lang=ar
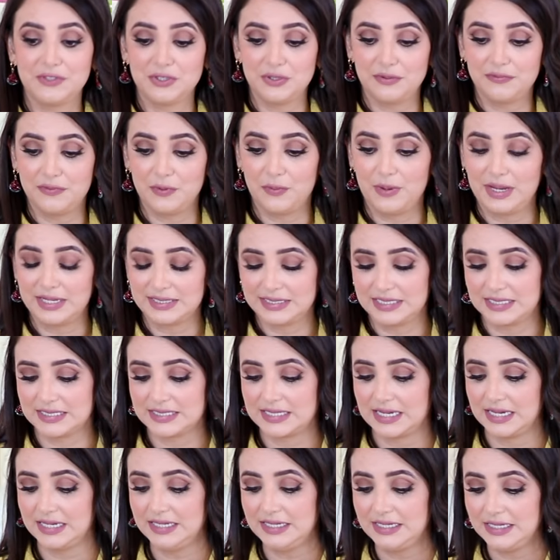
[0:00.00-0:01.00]
فيه فوائد
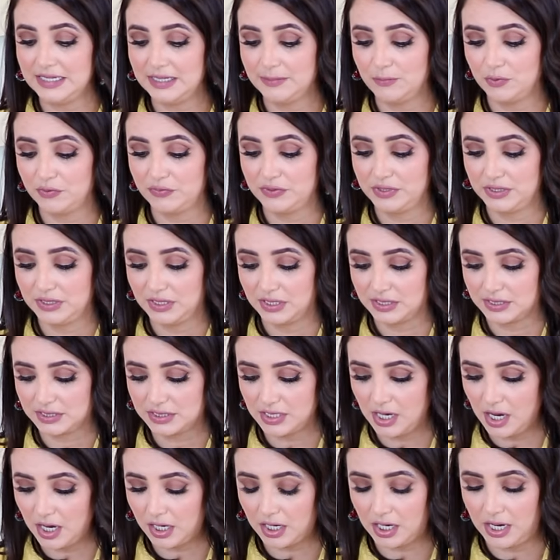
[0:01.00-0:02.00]
غذائيه مفيد
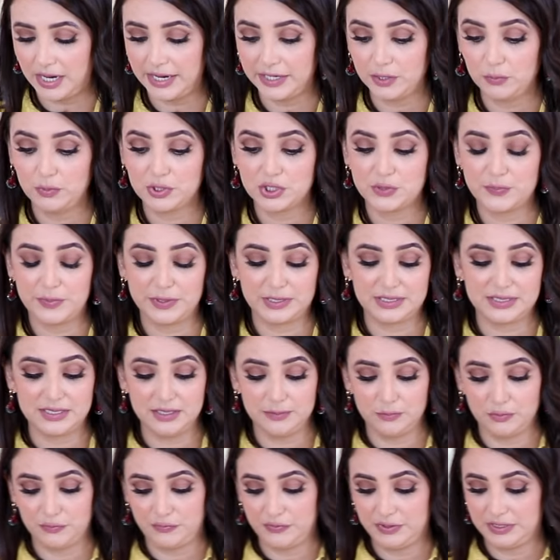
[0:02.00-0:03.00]
للطاقه هاي الوجبه
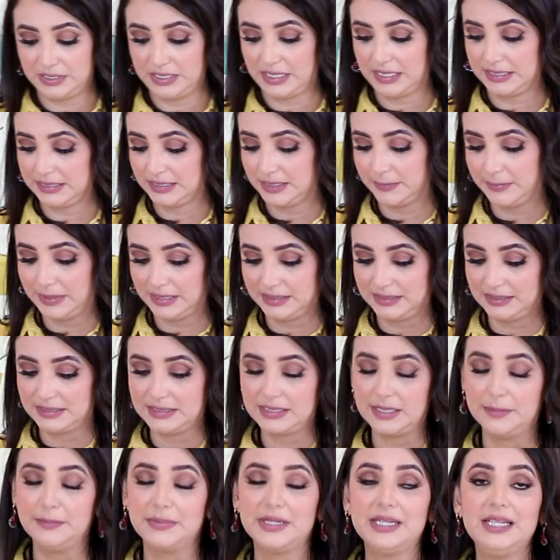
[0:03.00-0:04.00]
كتير مفيده حتى بعد
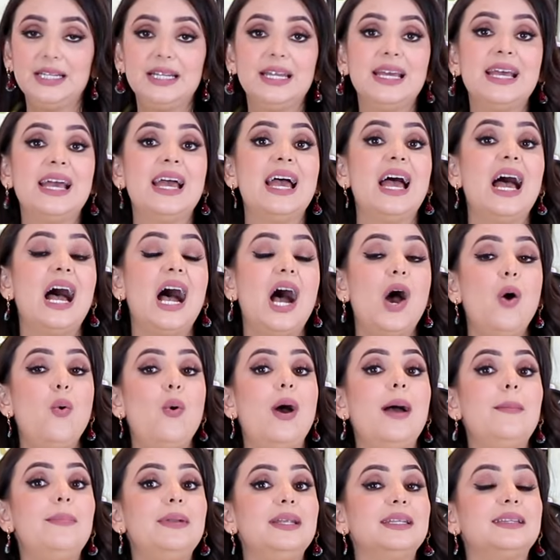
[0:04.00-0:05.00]
التمرين
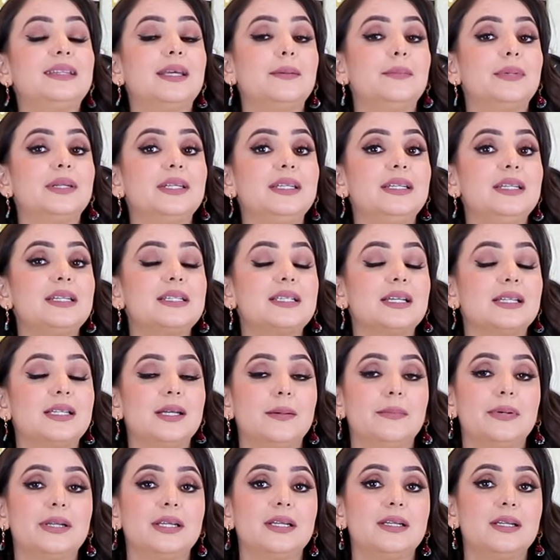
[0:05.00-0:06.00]
او قبل التمرين اذا
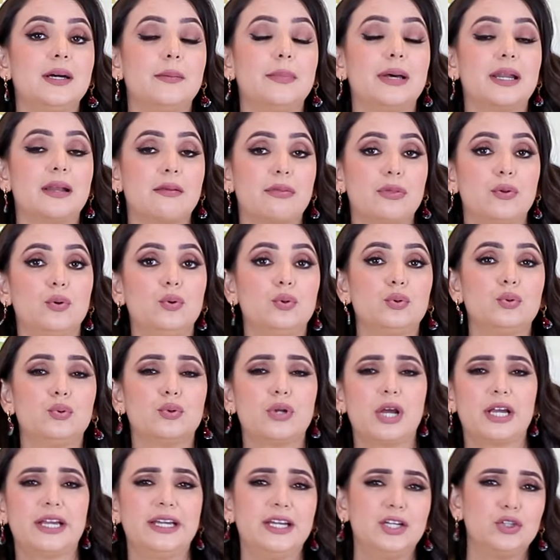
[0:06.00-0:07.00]
تمريننا ماراثون
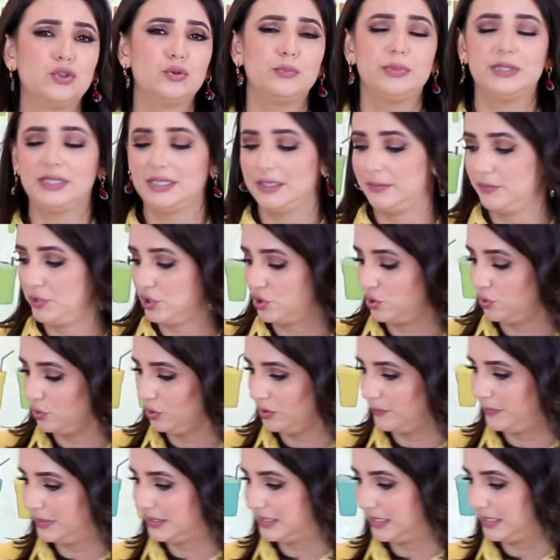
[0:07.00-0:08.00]
وركض وبدنا
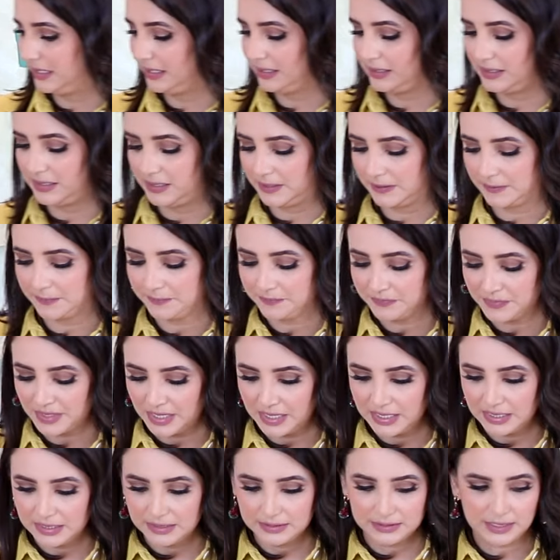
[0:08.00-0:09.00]
مجهود بدني كتير
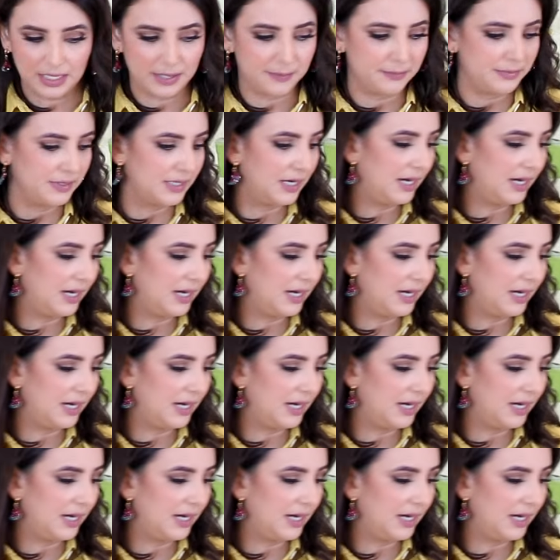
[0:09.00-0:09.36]
طيب